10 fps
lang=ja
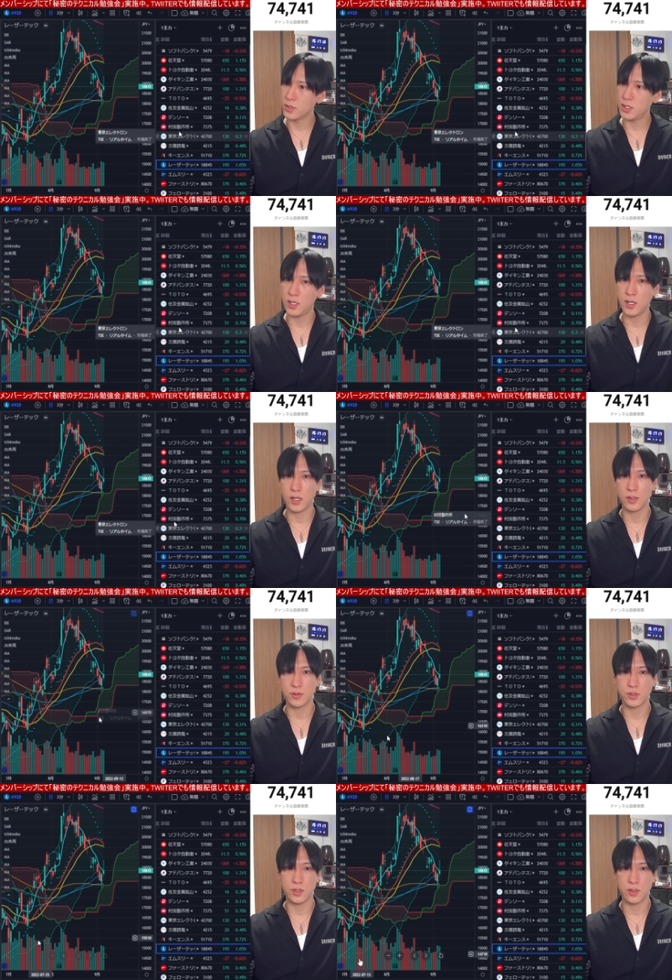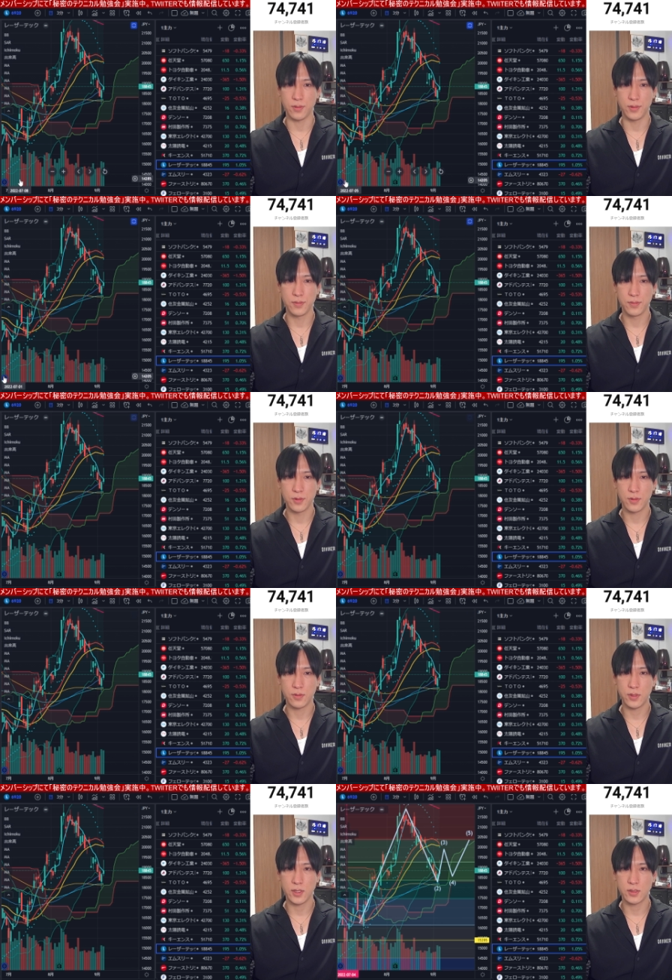切り上がってほしいけど、ここ
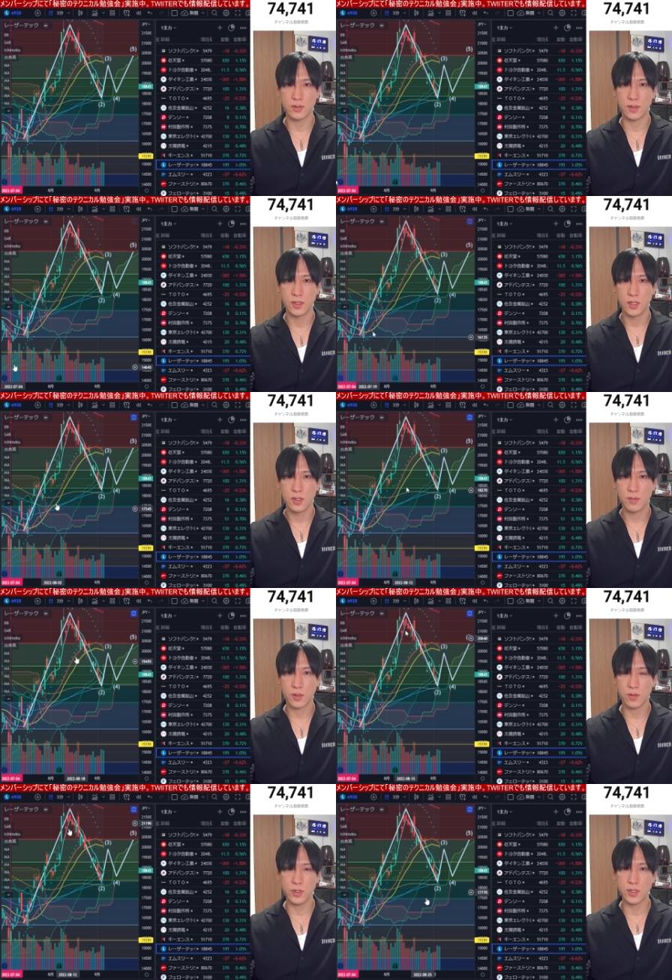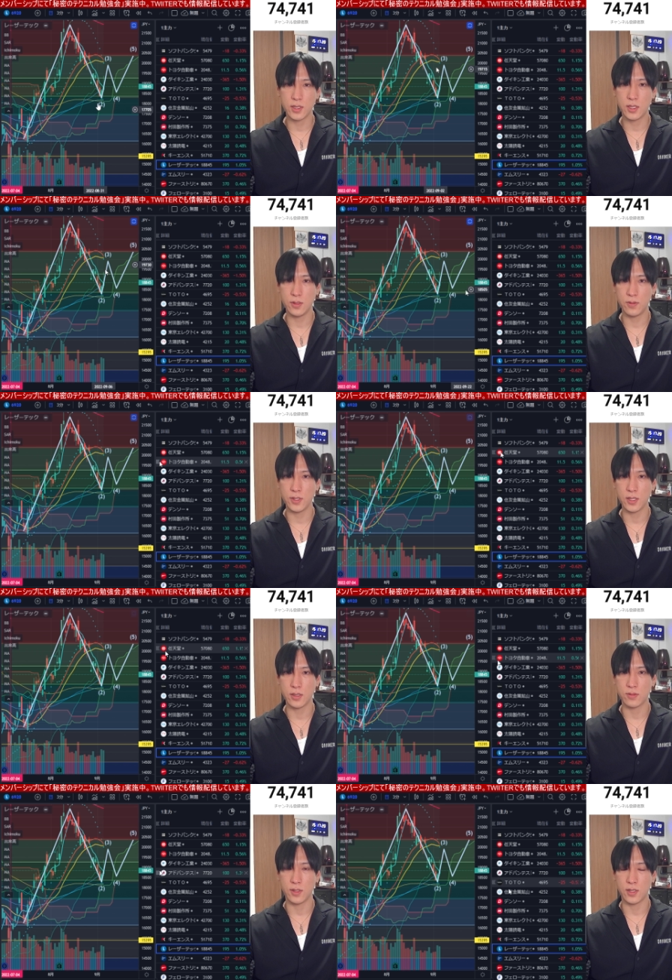に関しては。まあ、こういった軌道になって
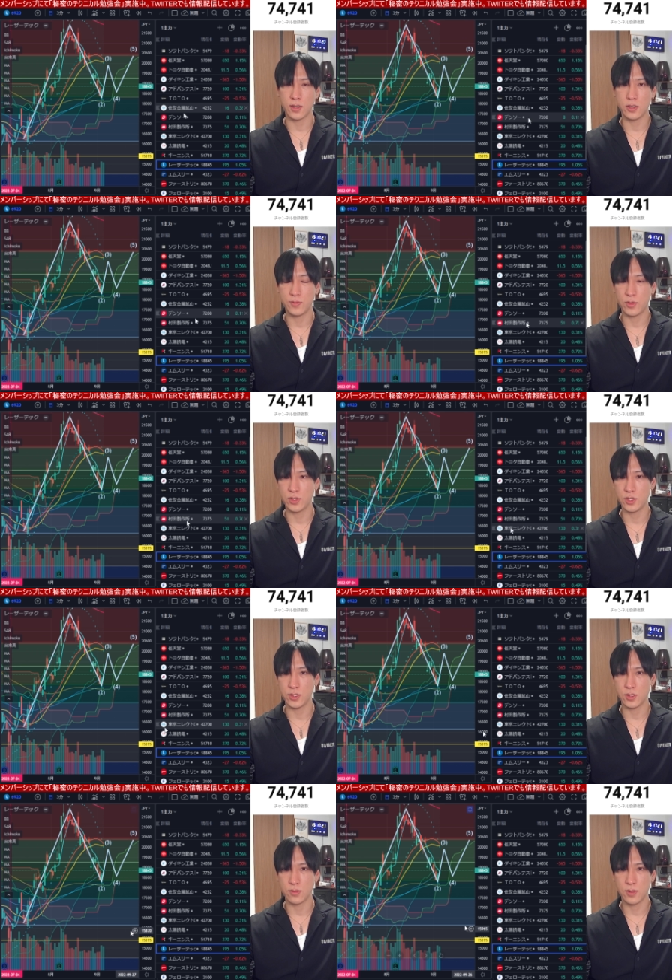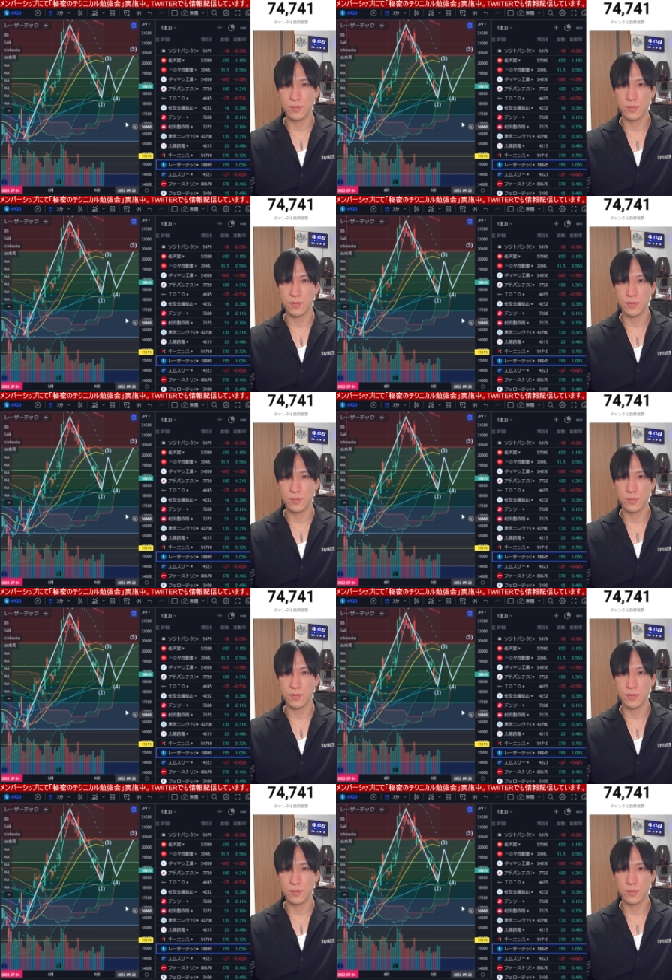くれたらね、一番嬉しいんですけどね。